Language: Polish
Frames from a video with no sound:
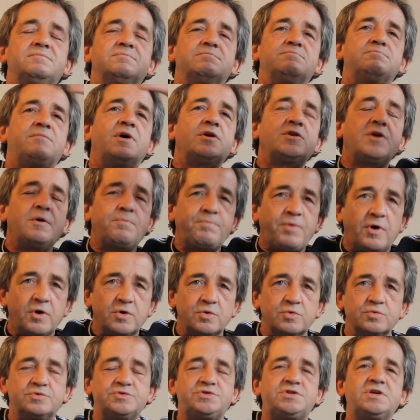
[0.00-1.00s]

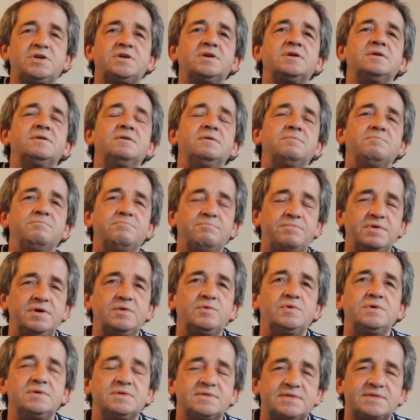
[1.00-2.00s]
monopolu, gdzie
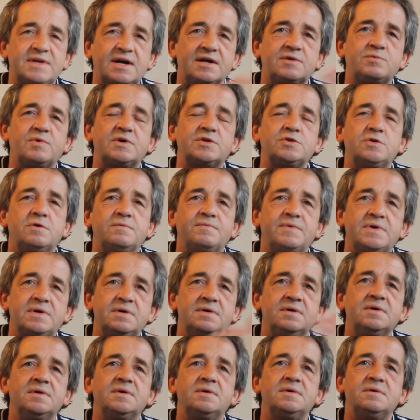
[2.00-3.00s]
były zakładowe
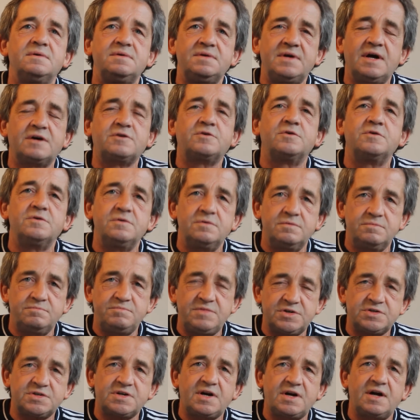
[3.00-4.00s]
jako
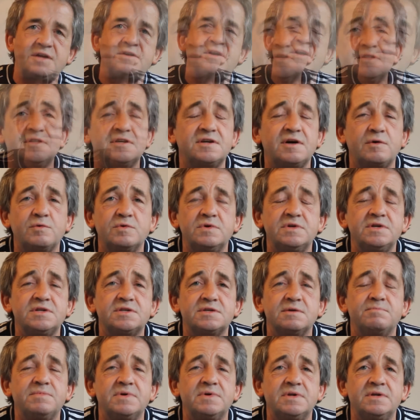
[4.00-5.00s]
mieszkania.
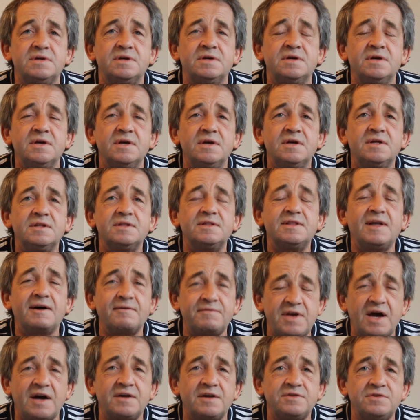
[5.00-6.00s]
Hydraulicy byli
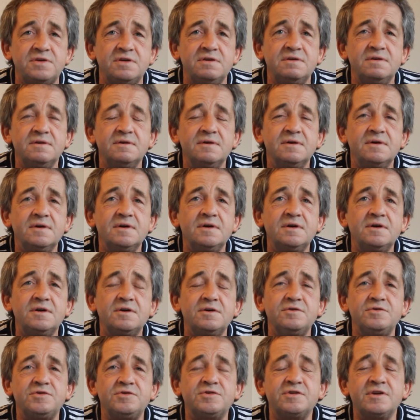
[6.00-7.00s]
nawiani,
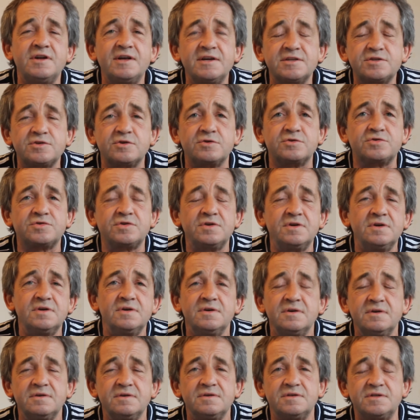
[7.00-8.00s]
źle coś
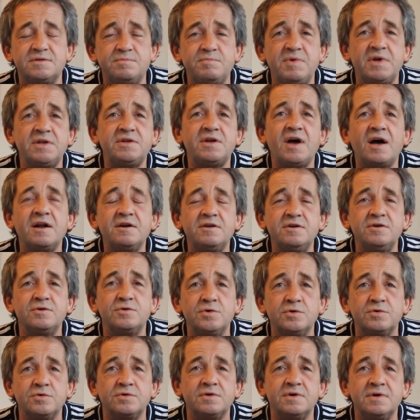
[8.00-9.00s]
zmieniali
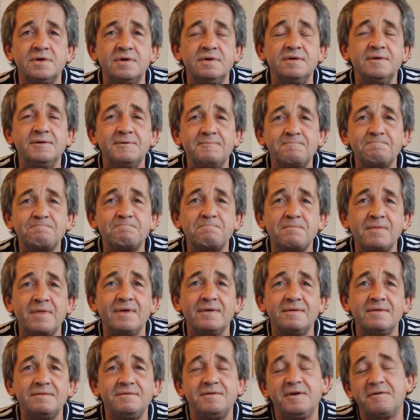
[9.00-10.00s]
rury,
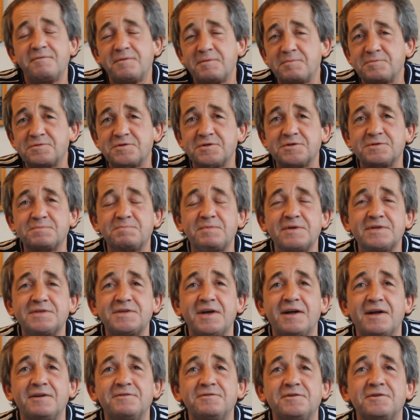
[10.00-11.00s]
nie wiem czy
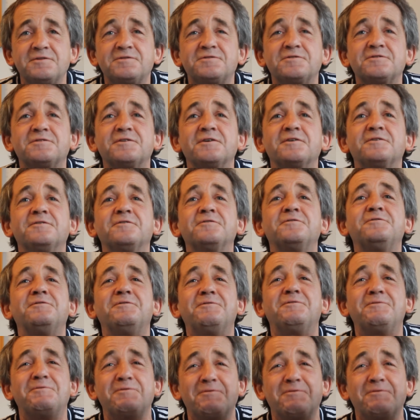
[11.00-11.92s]
specjalnie czy tego i